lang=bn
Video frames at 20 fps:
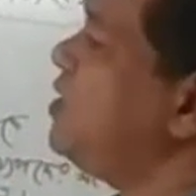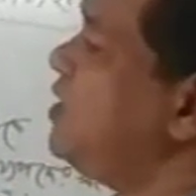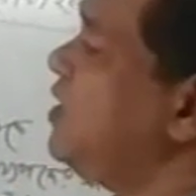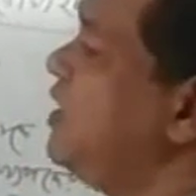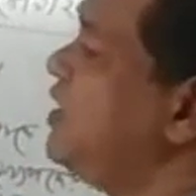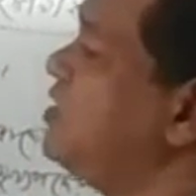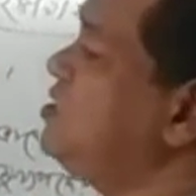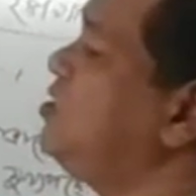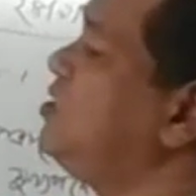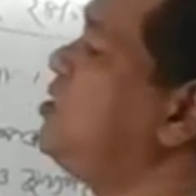
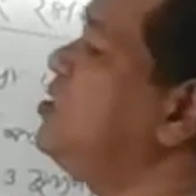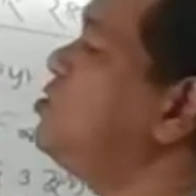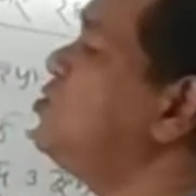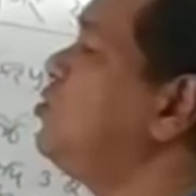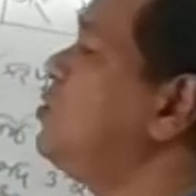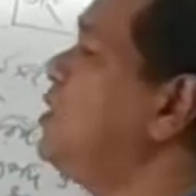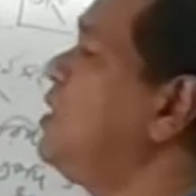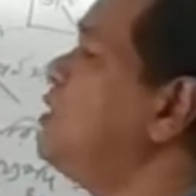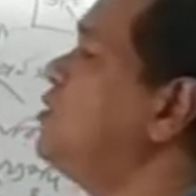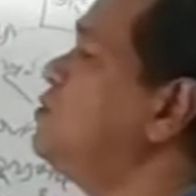এই
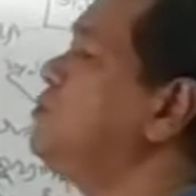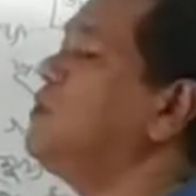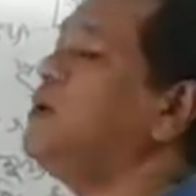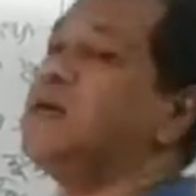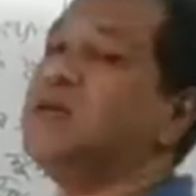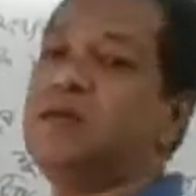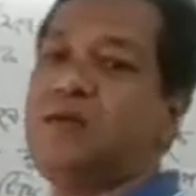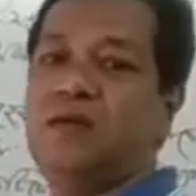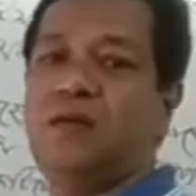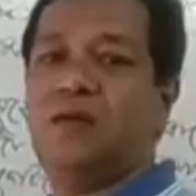জিনিসগুলো
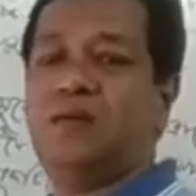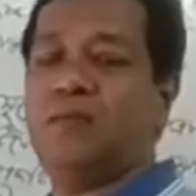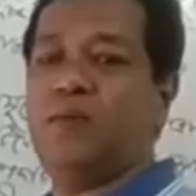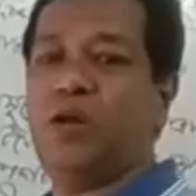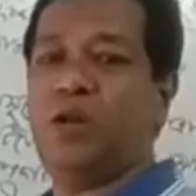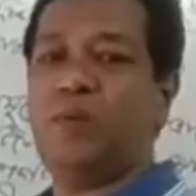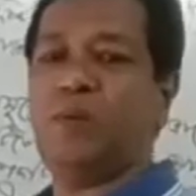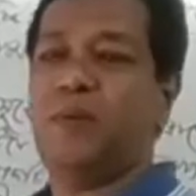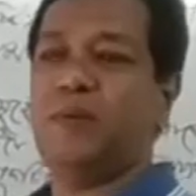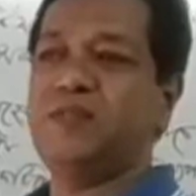তোমার
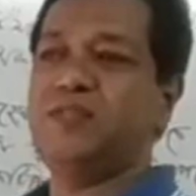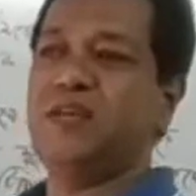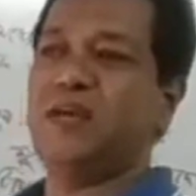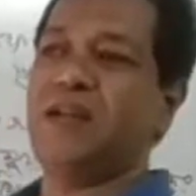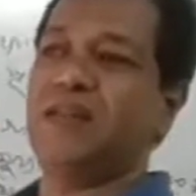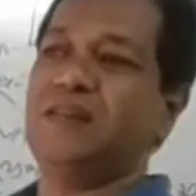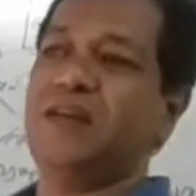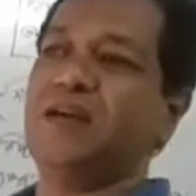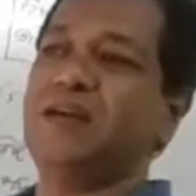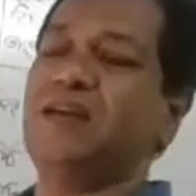ভালোভাবে
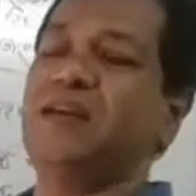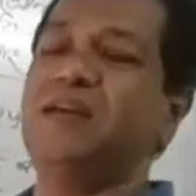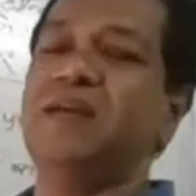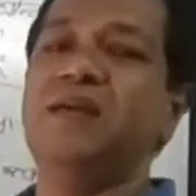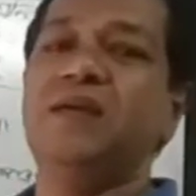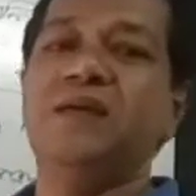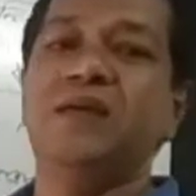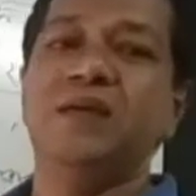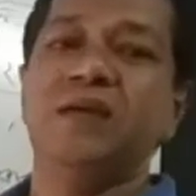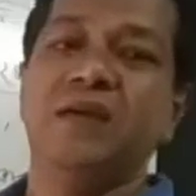জানা থাকলে
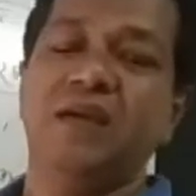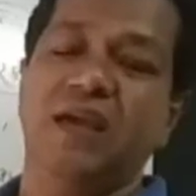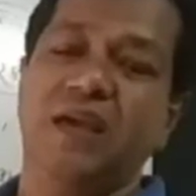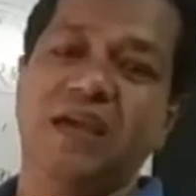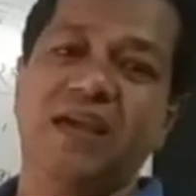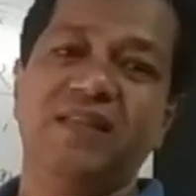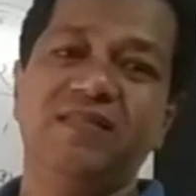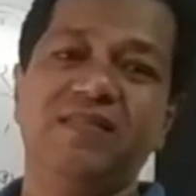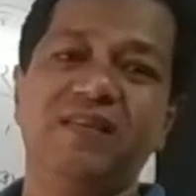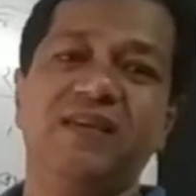
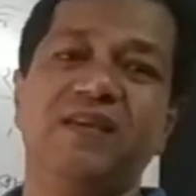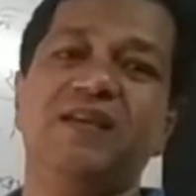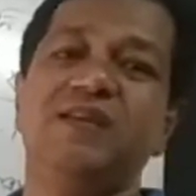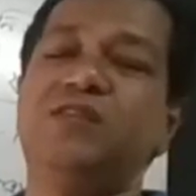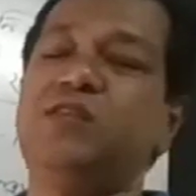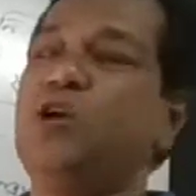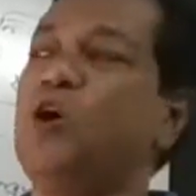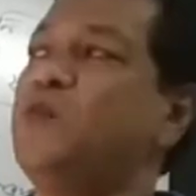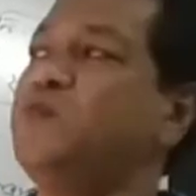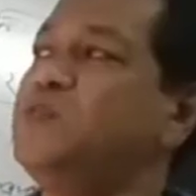এখান থেকে
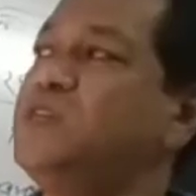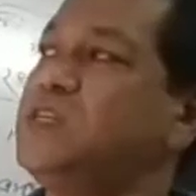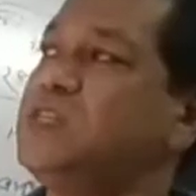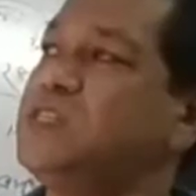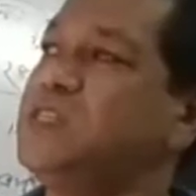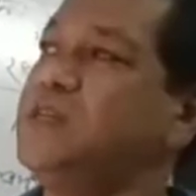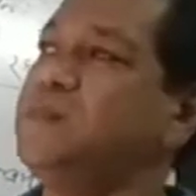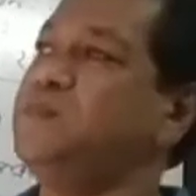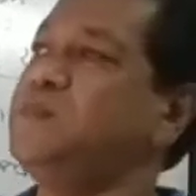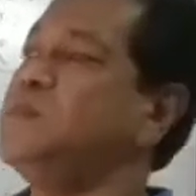যে অবজেক্টিভ